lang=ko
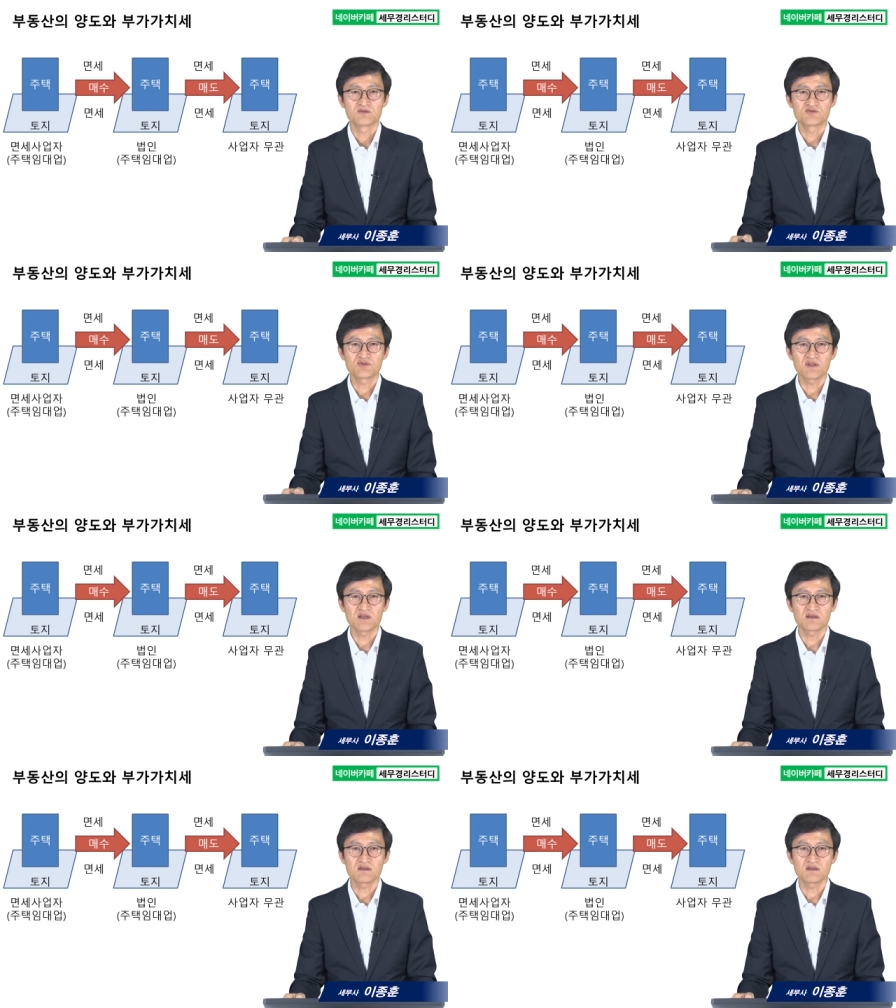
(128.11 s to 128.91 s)

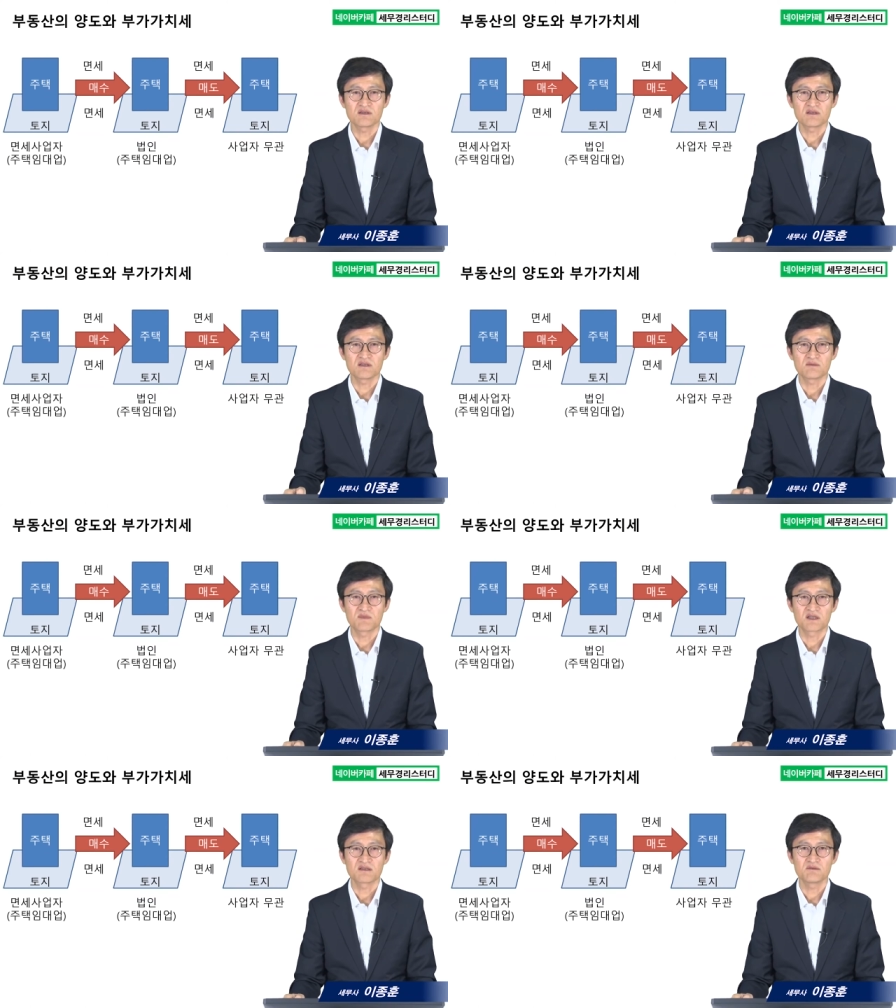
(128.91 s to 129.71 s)
주택의
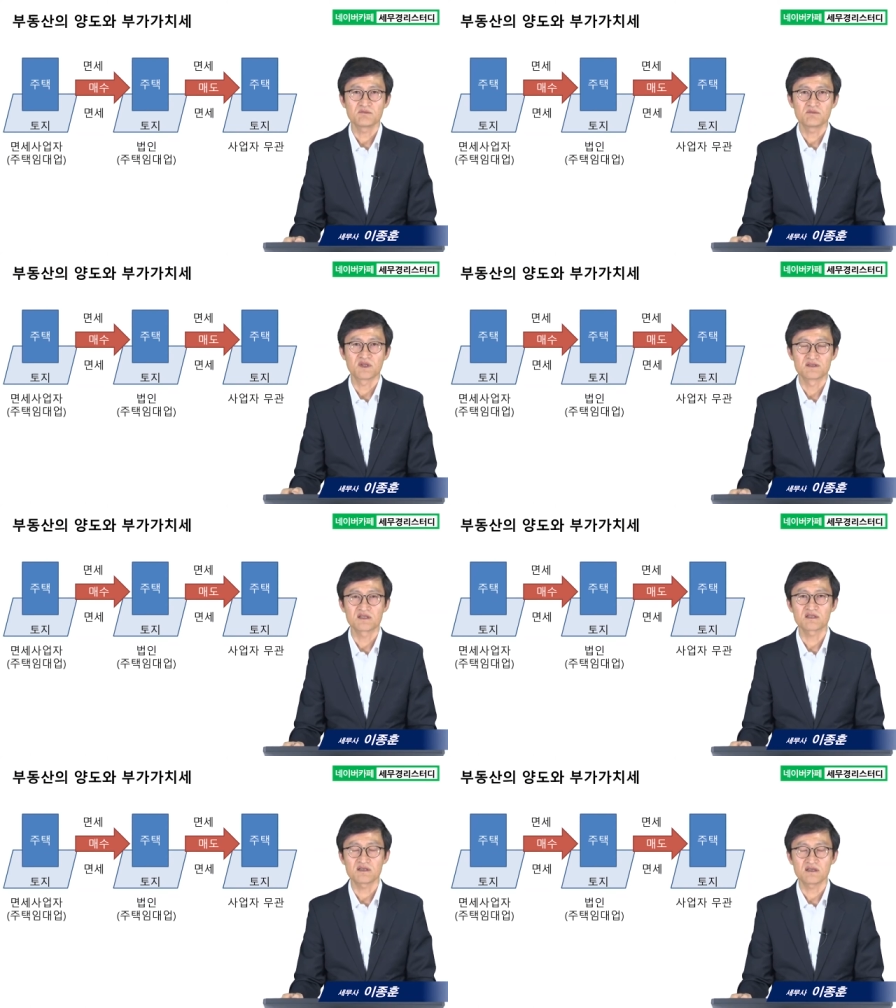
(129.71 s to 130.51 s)
임대는
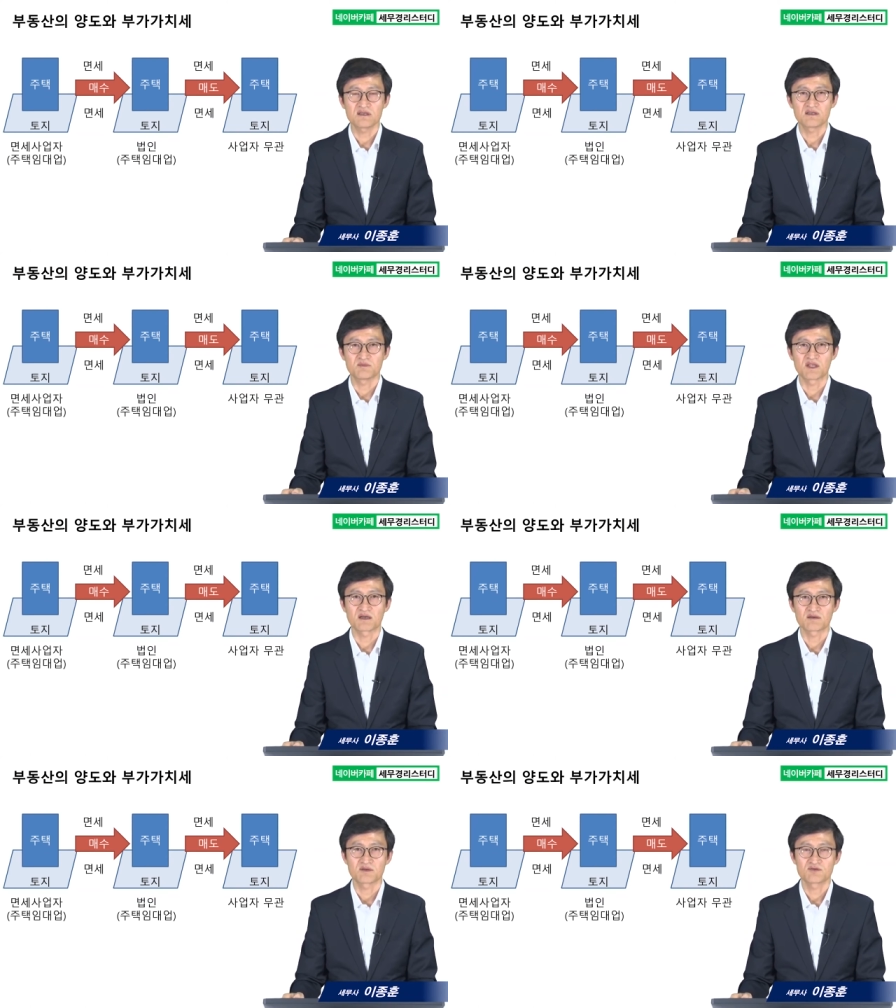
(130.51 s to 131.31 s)
면세입니다.
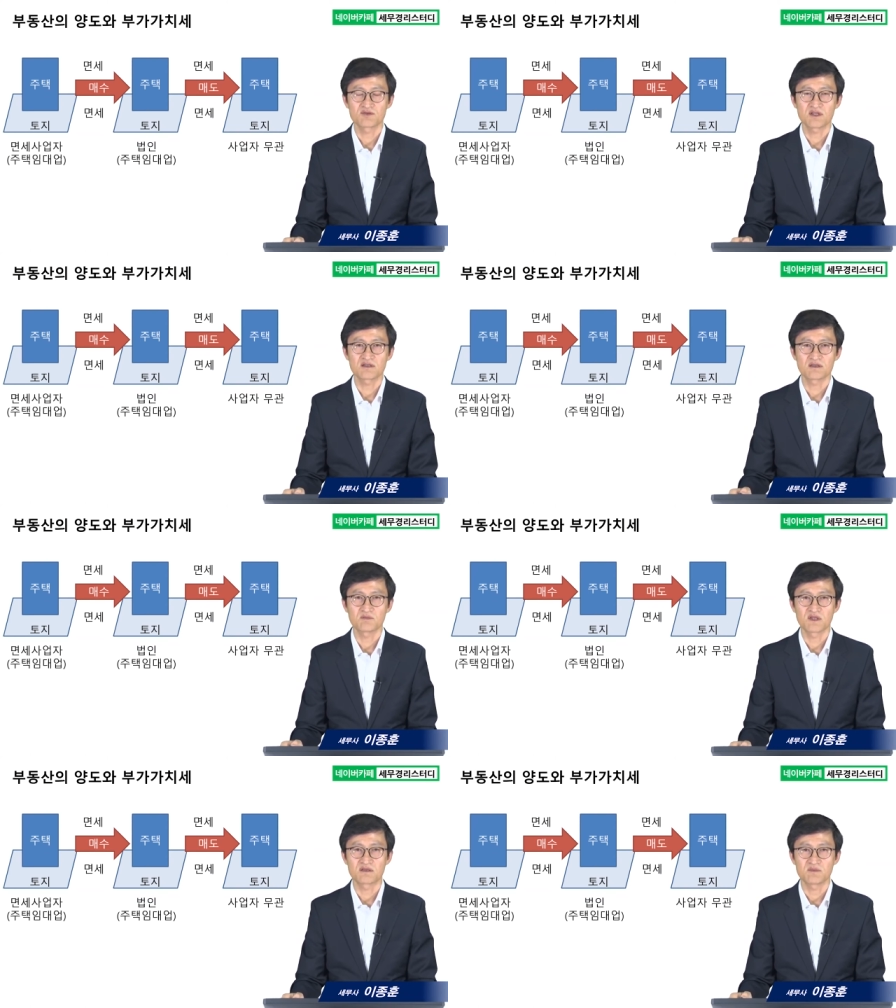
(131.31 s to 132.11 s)
주택의
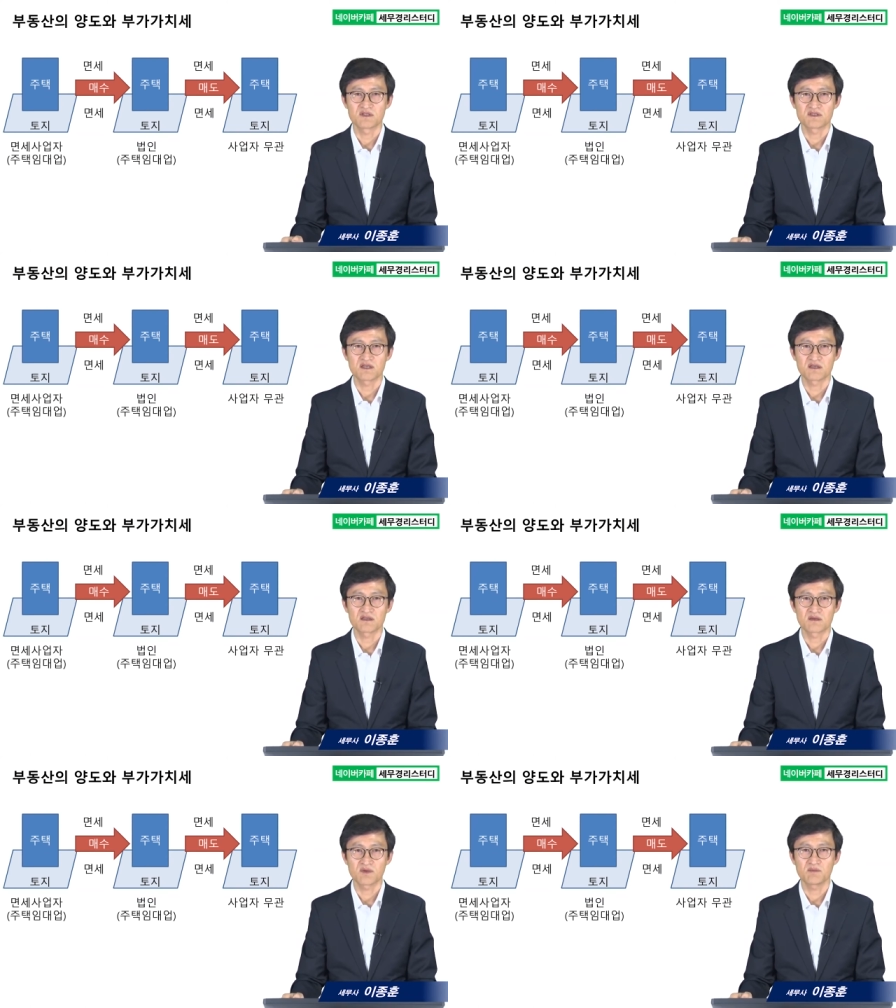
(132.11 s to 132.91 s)
임대는 면세이기
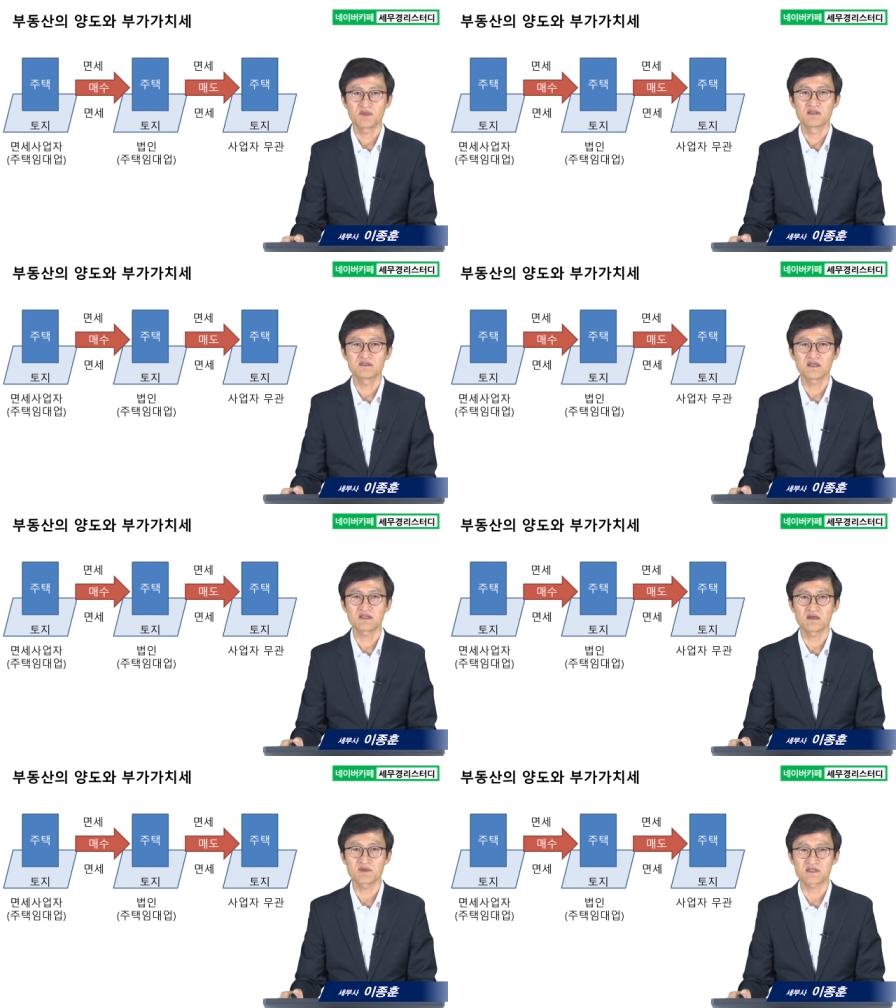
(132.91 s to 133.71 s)
때문에 면세
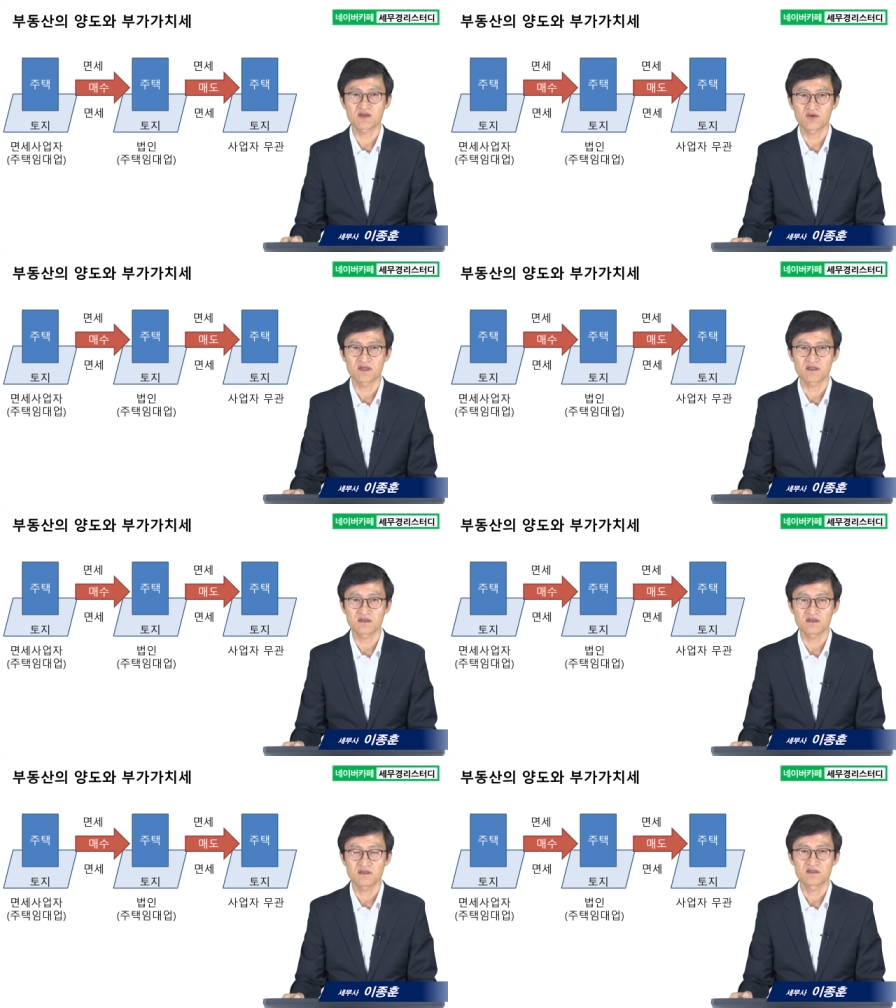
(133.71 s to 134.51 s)
사업에
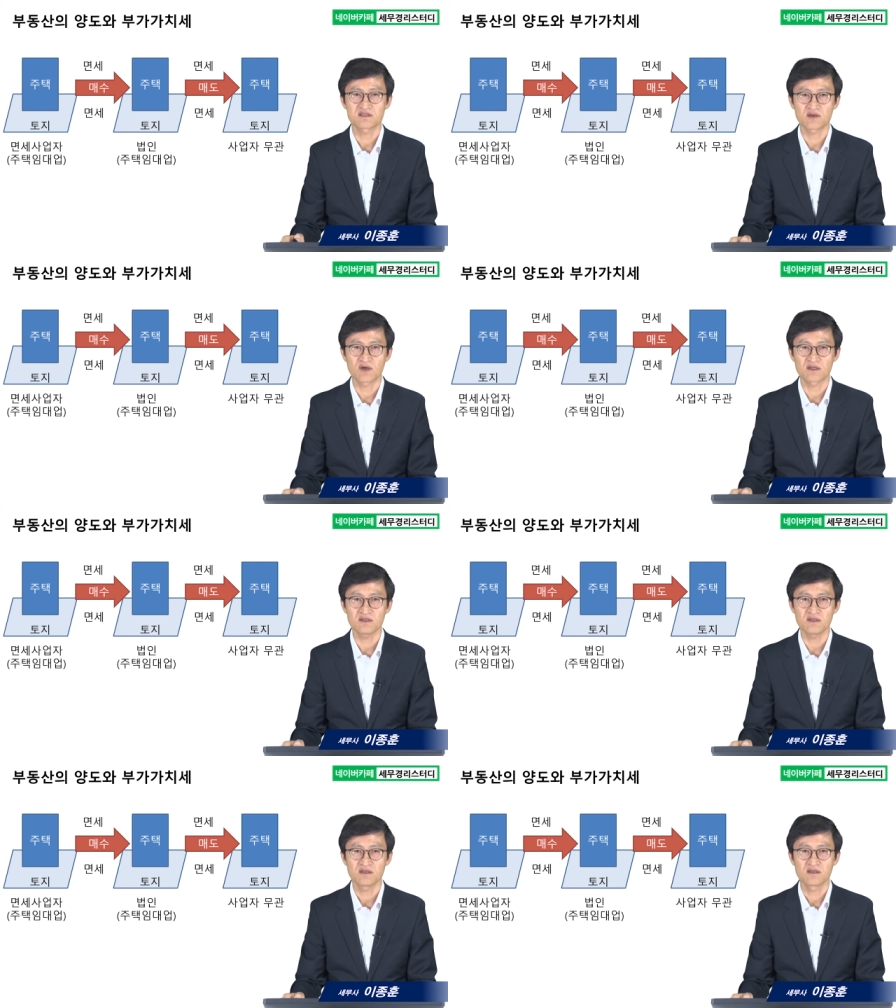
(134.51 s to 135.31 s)
사용하던 재화를